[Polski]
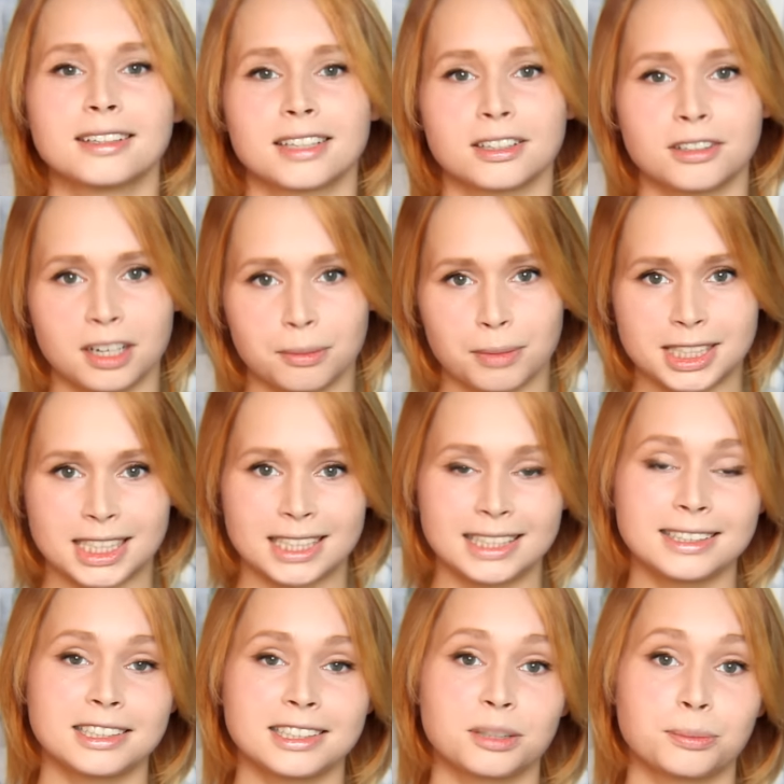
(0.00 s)
Na dole macie
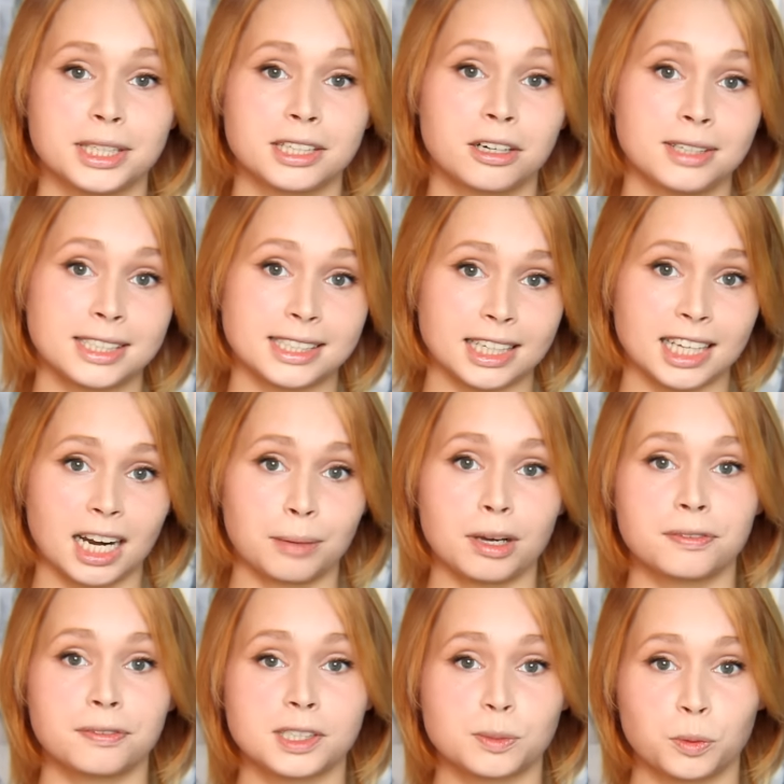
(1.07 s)
linki do mojego
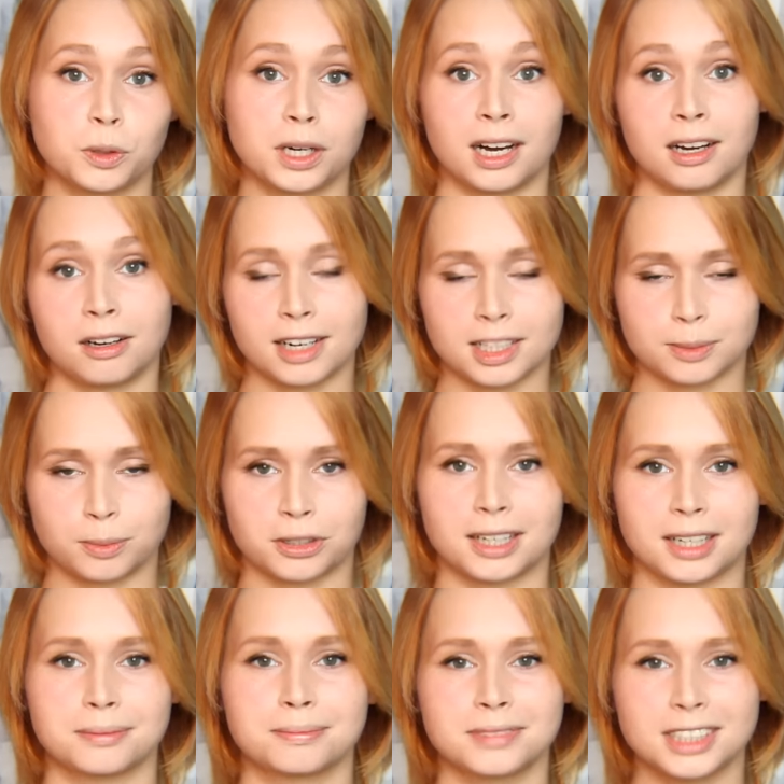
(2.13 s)
Instagrama, Facebooka oraz
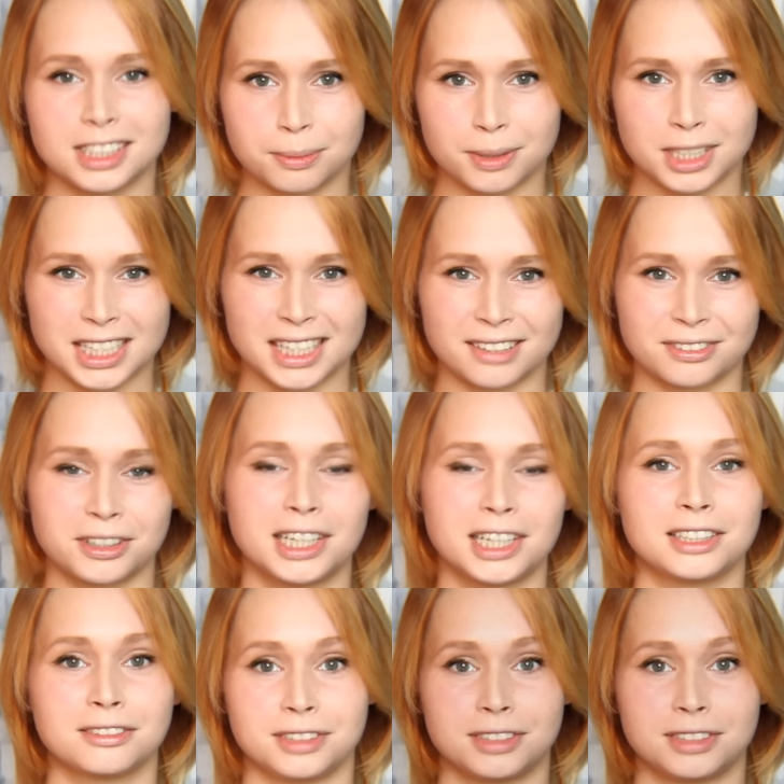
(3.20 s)
bloga. Do zobaczenia w kolejnym